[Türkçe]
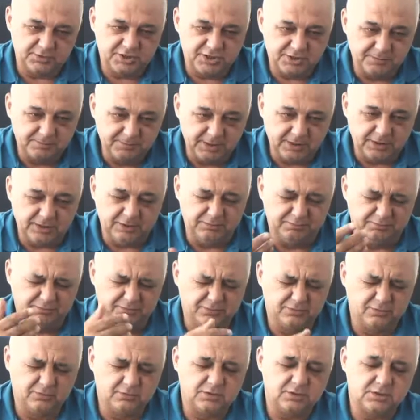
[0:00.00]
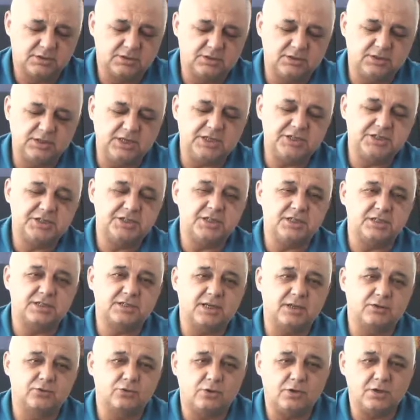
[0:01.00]
çimleri
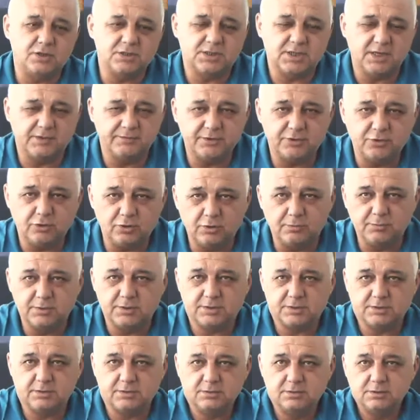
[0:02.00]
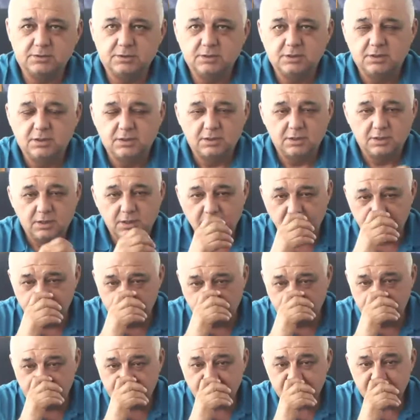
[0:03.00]
yetişirse Doğan Seyfi de olabilir.
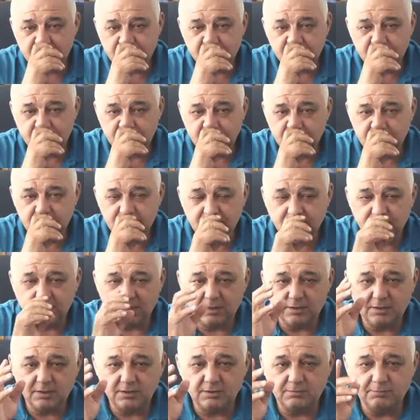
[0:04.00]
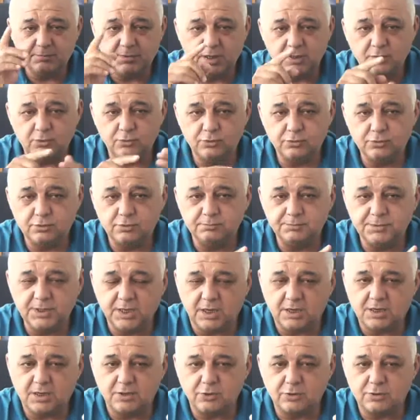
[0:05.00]
Esas Denizli'de balı uygun bir
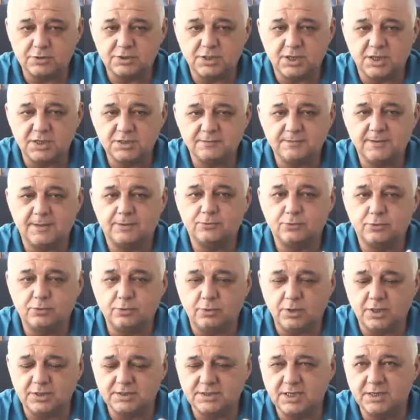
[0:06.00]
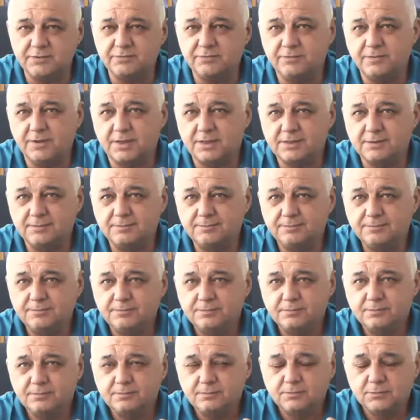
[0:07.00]
Akkanok sahası var. Doğan Seyfi var.
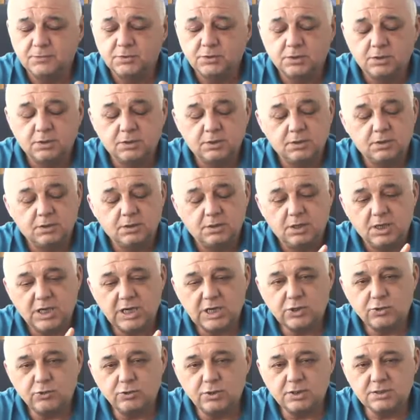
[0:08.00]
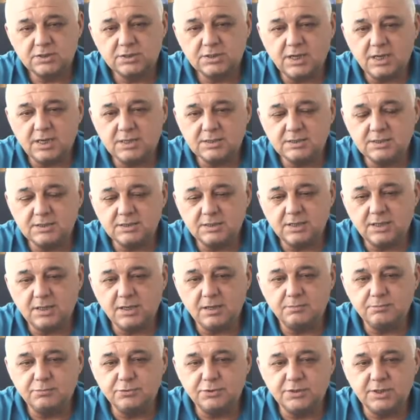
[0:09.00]
Akkonak
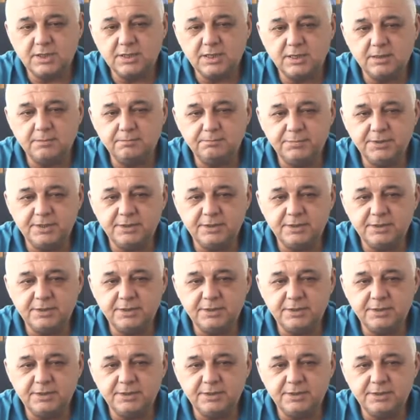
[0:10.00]
sahasında bu sene